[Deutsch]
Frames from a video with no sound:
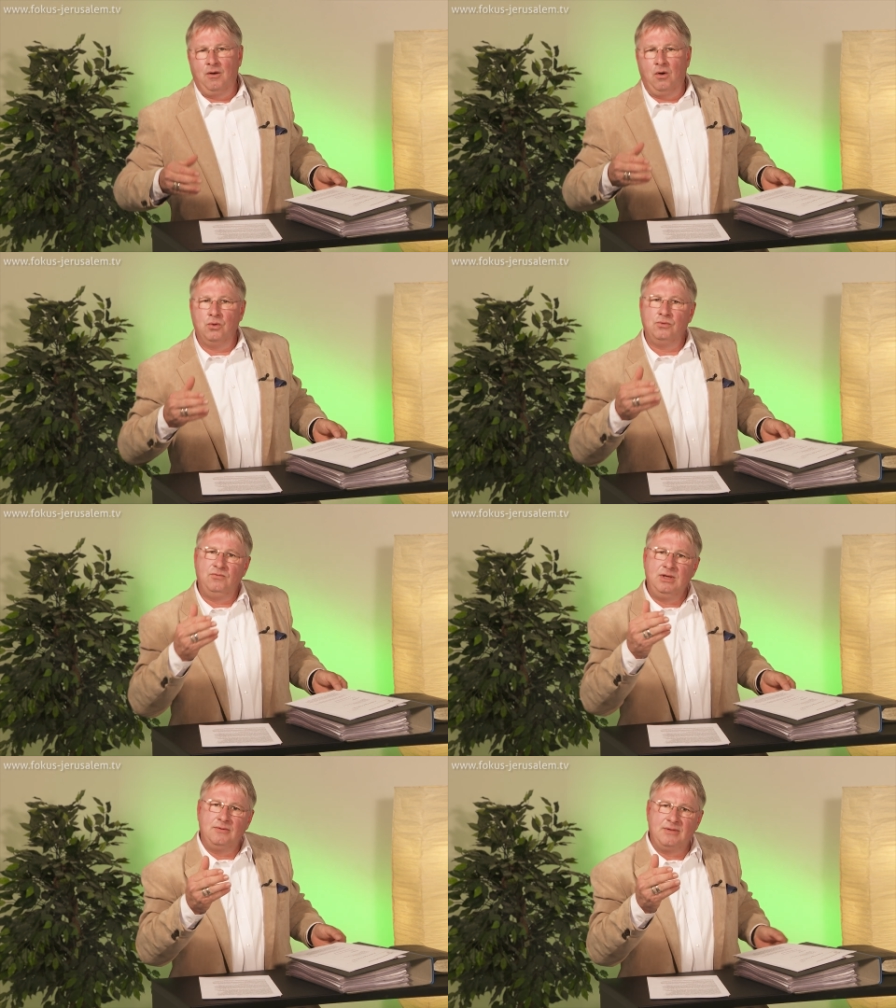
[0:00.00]
Und
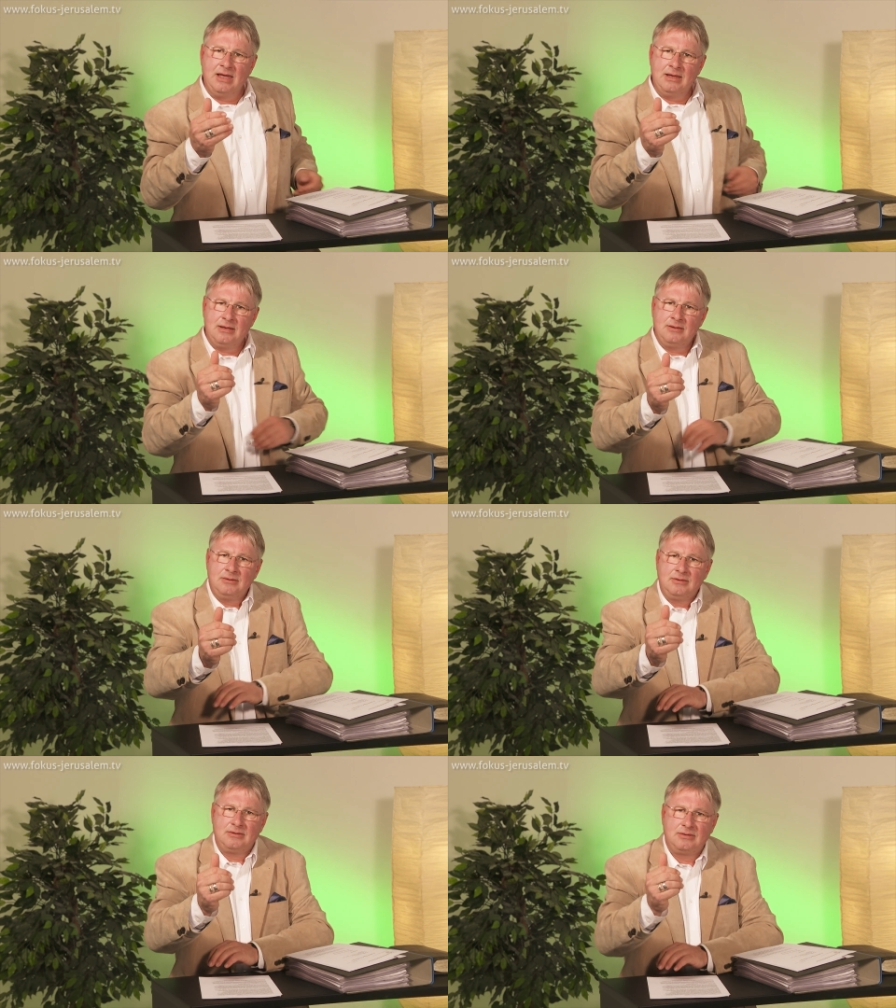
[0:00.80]
wir
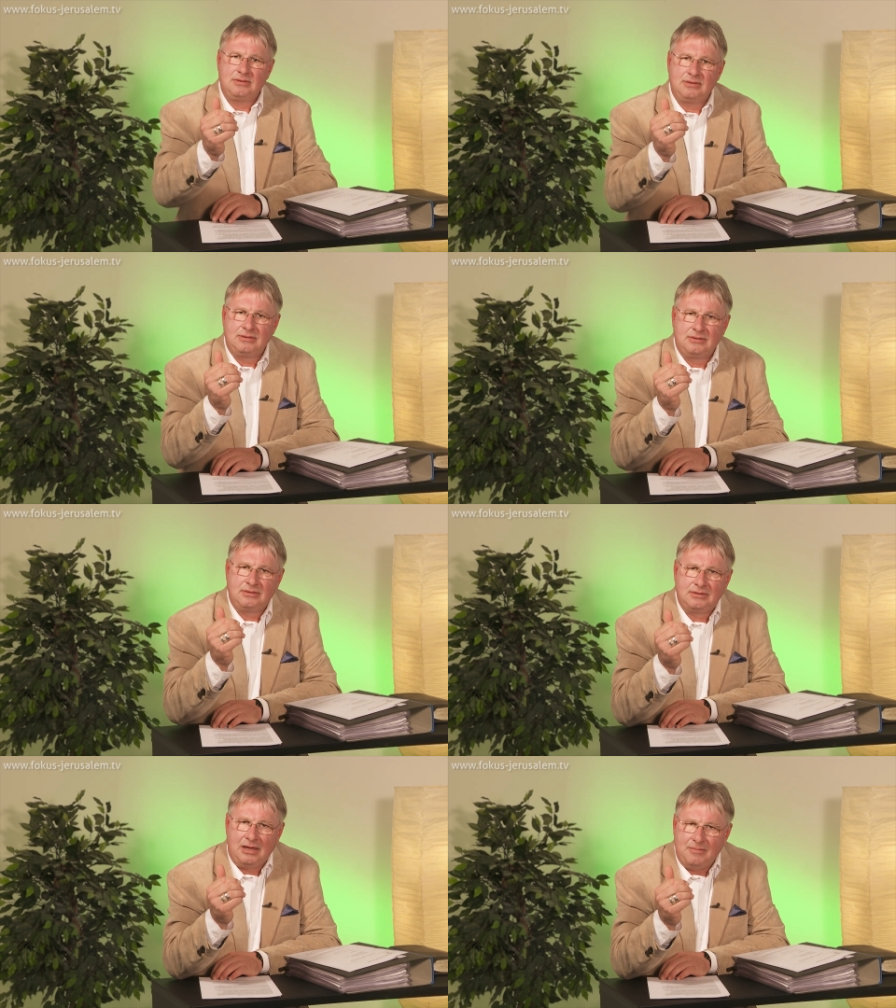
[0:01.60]
denken
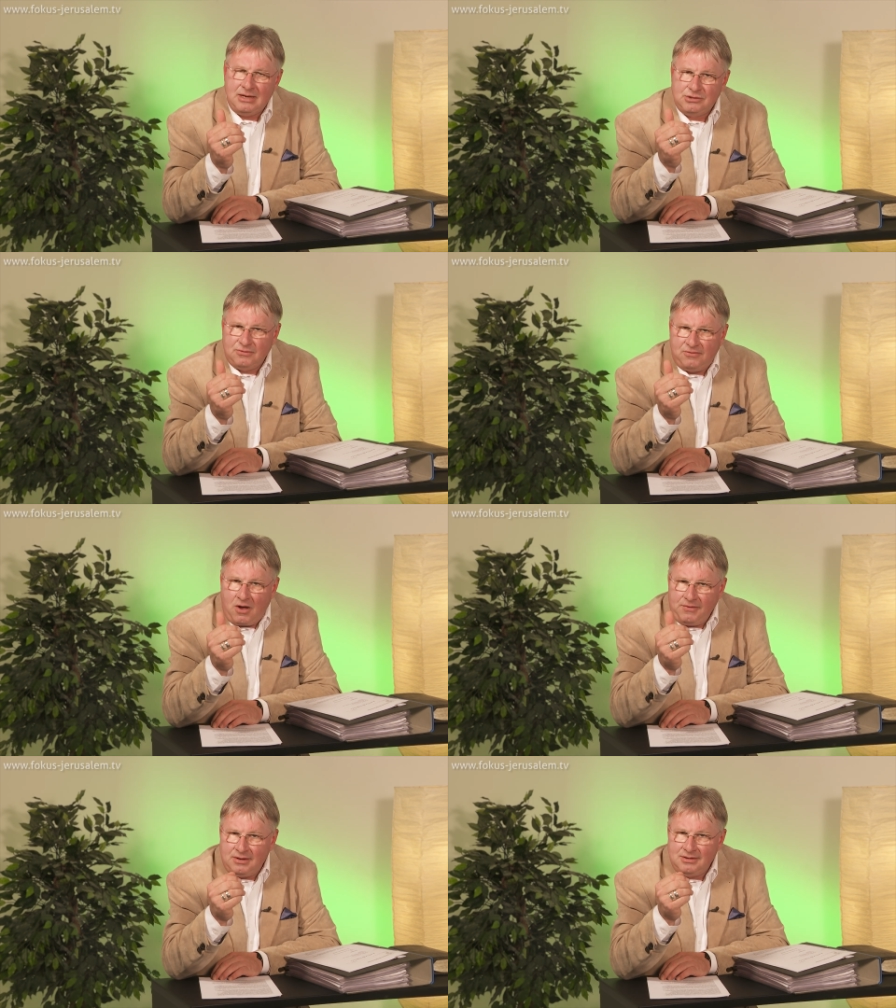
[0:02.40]
dabei
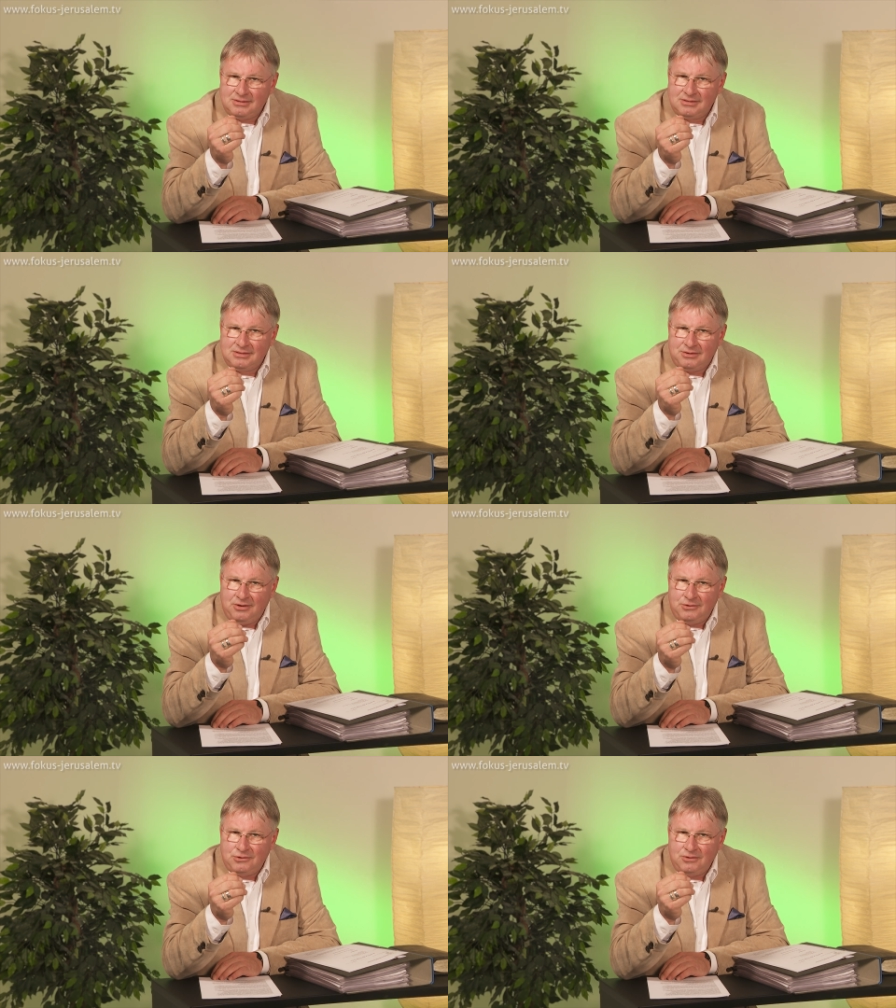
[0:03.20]
sofort an das
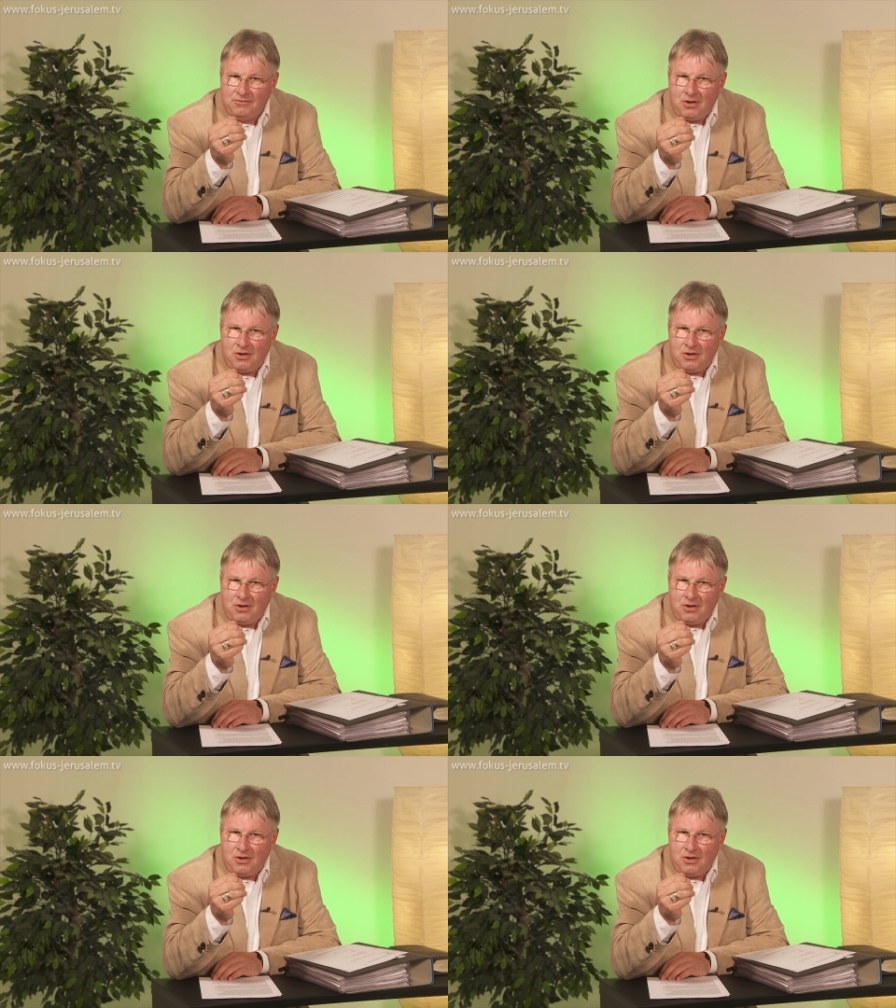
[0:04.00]
deutsche